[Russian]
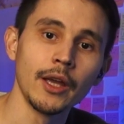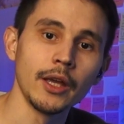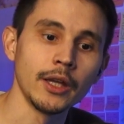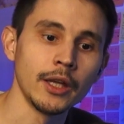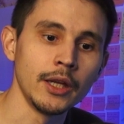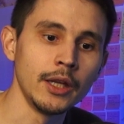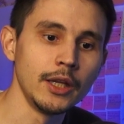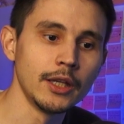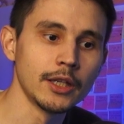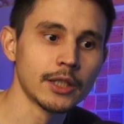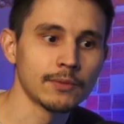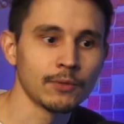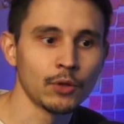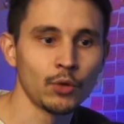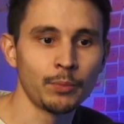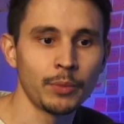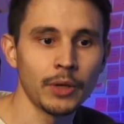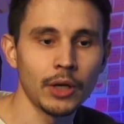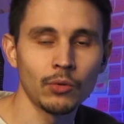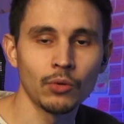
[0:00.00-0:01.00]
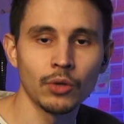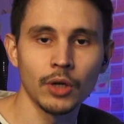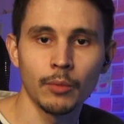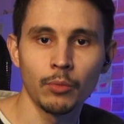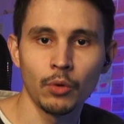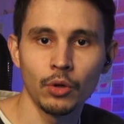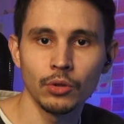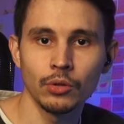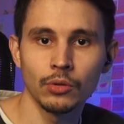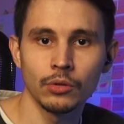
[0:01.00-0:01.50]
И свою первую
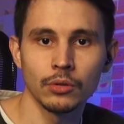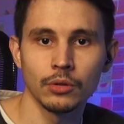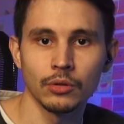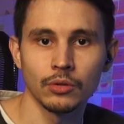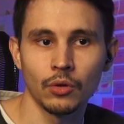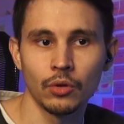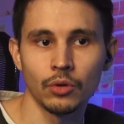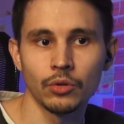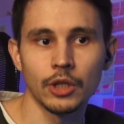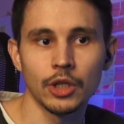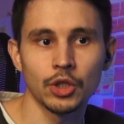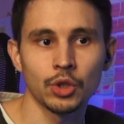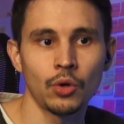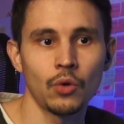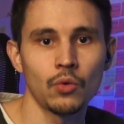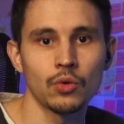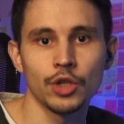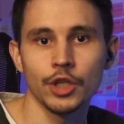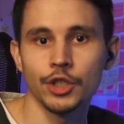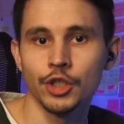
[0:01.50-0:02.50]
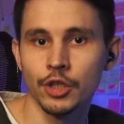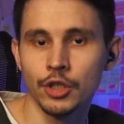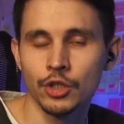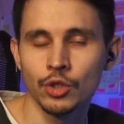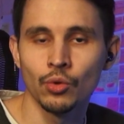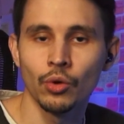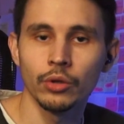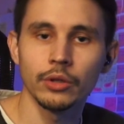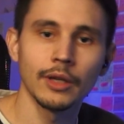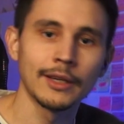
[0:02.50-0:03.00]
работу он нашел уже через
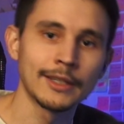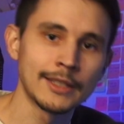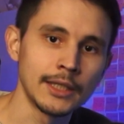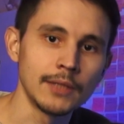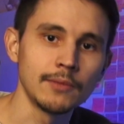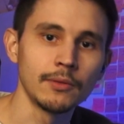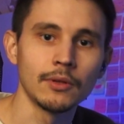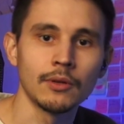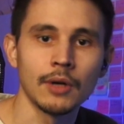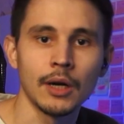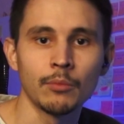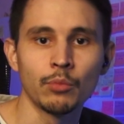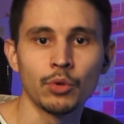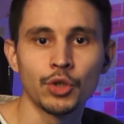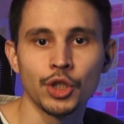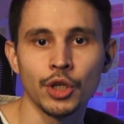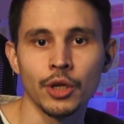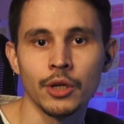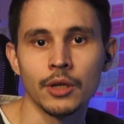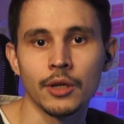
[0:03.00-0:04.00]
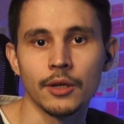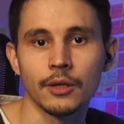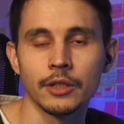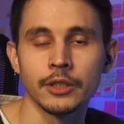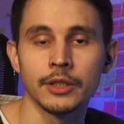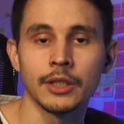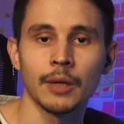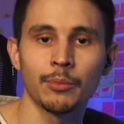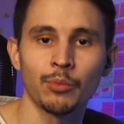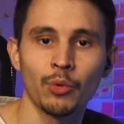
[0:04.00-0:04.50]
год активного обучения с
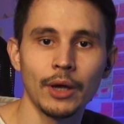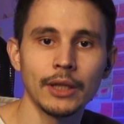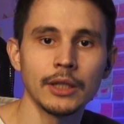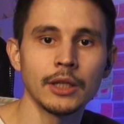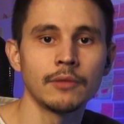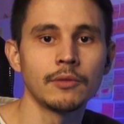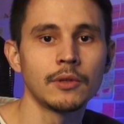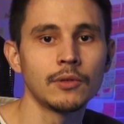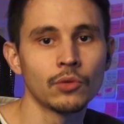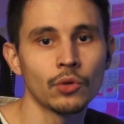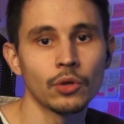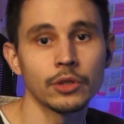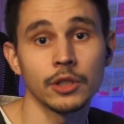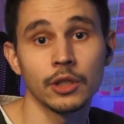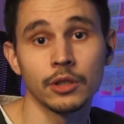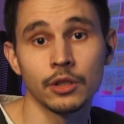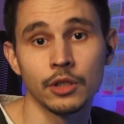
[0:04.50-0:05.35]
зарплатой в 90